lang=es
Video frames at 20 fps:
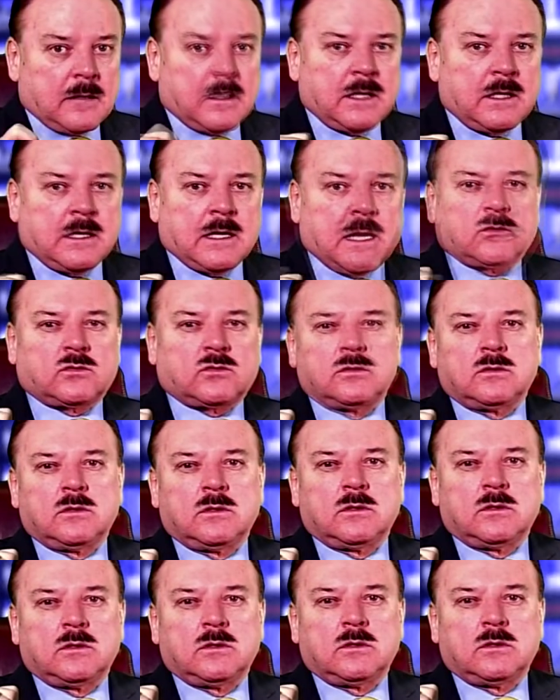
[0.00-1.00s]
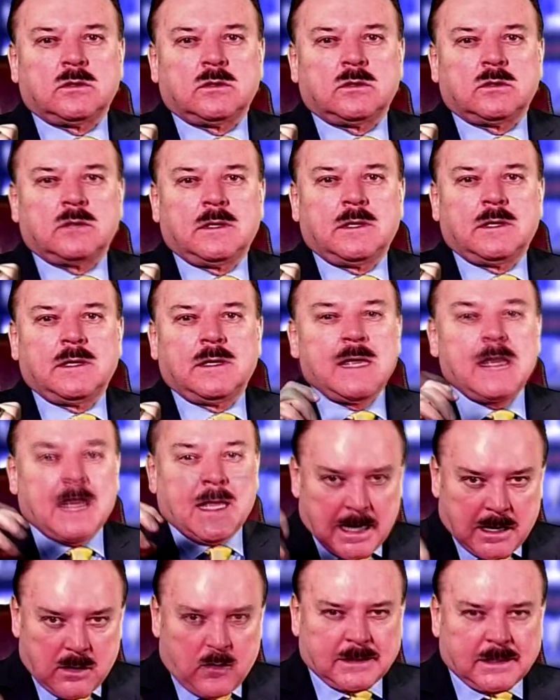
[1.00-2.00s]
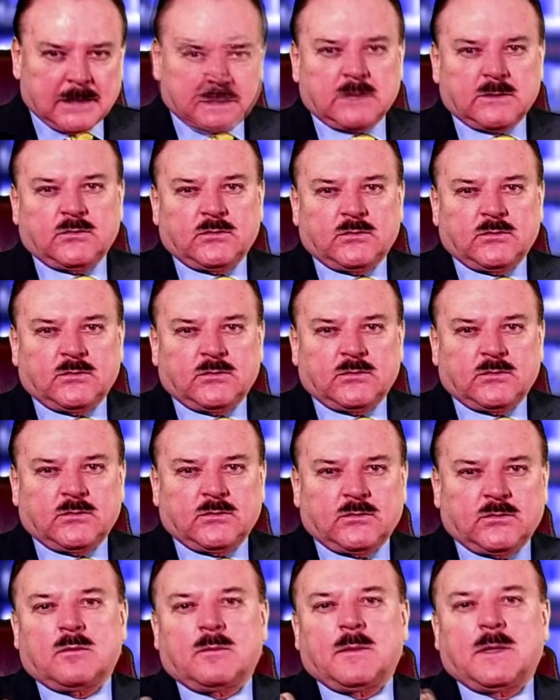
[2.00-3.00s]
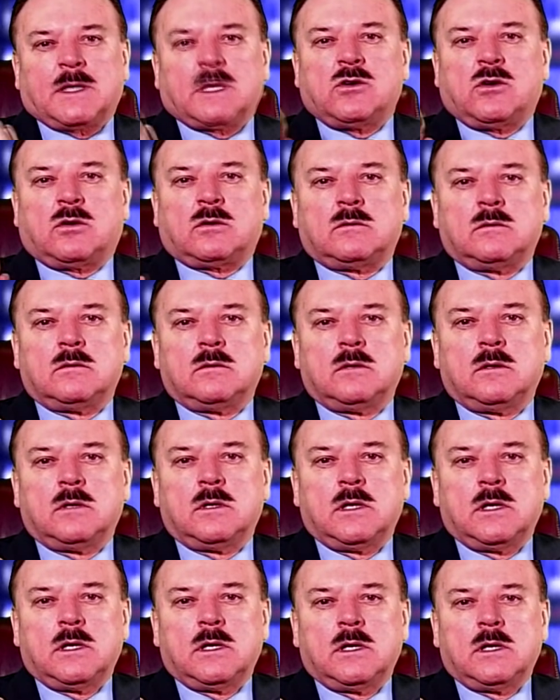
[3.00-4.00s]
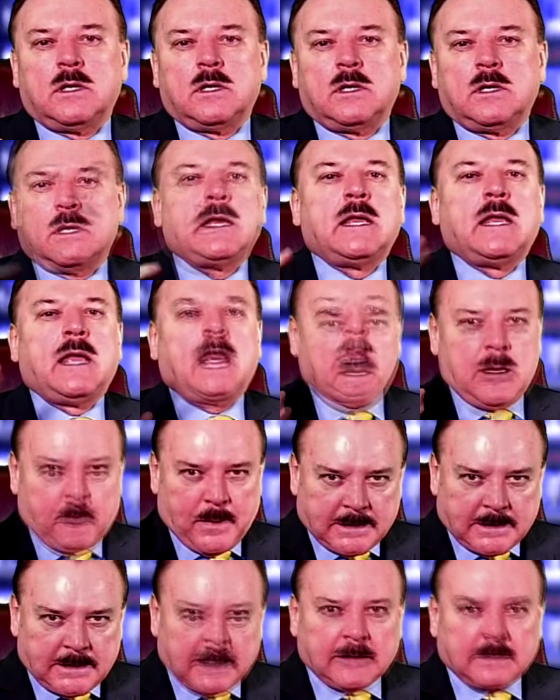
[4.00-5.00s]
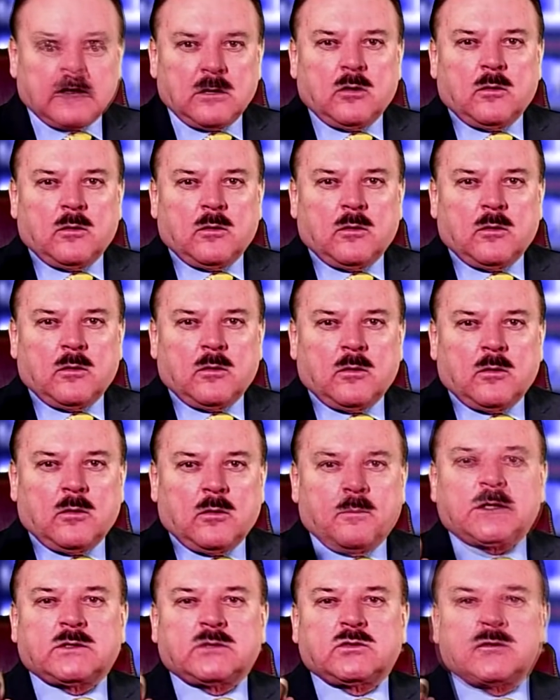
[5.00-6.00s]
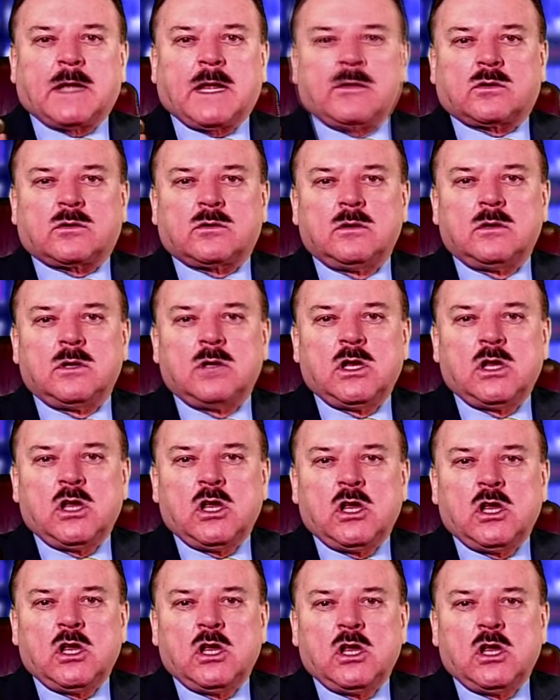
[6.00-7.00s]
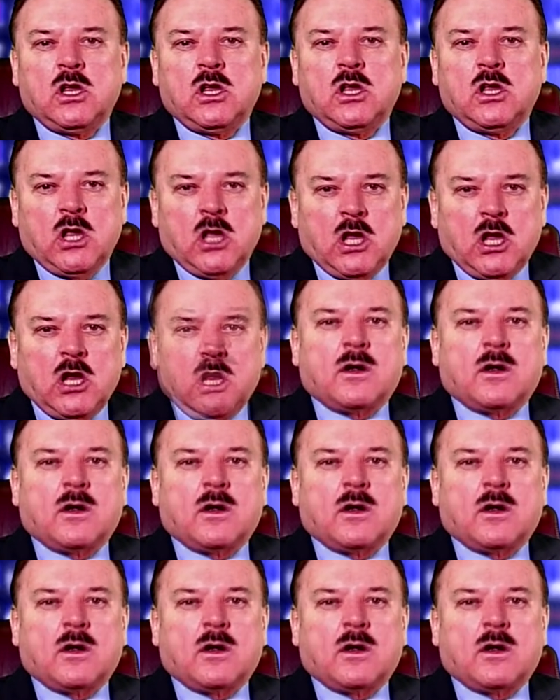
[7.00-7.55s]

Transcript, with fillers: mexicanos, que la cuarta transformación, el presidente López Obrador y lo